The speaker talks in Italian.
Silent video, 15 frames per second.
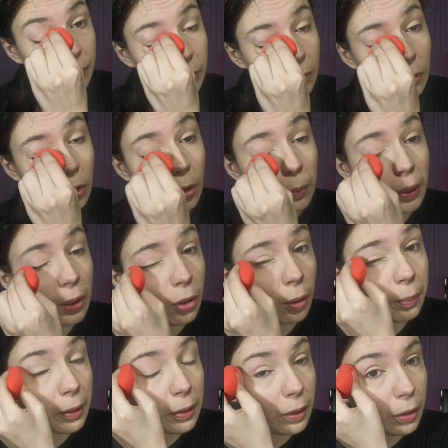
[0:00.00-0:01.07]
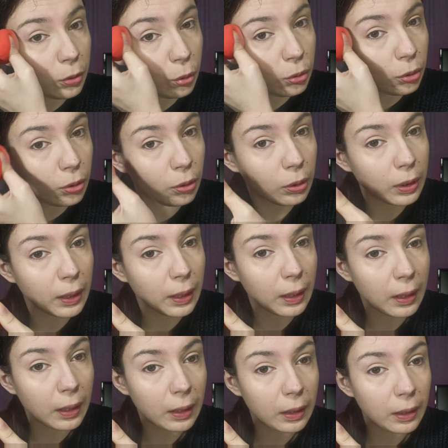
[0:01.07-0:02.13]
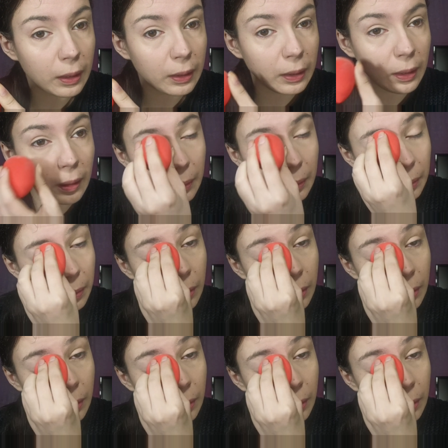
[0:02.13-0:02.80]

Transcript: Non mi copre del tutto le occhiaie eh,